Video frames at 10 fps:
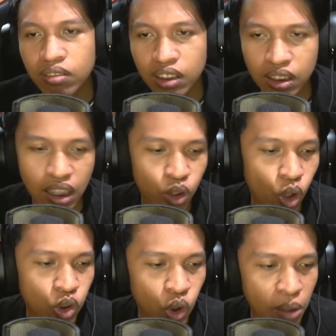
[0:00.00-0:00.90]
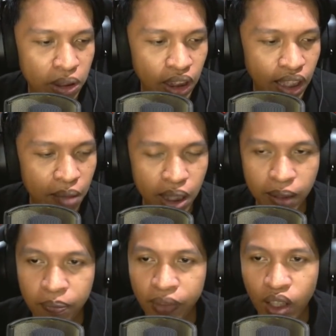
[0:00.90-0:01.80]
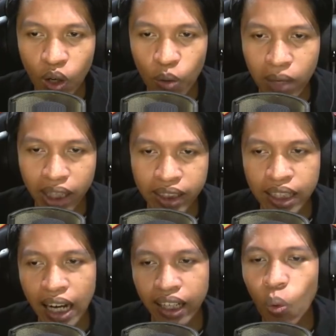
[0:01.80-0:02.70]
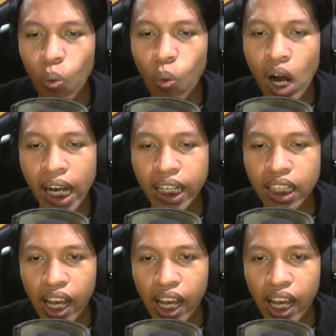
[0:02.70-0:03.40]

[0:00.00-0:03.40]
Sekali tonjok sama Saitama. Oh my god, why?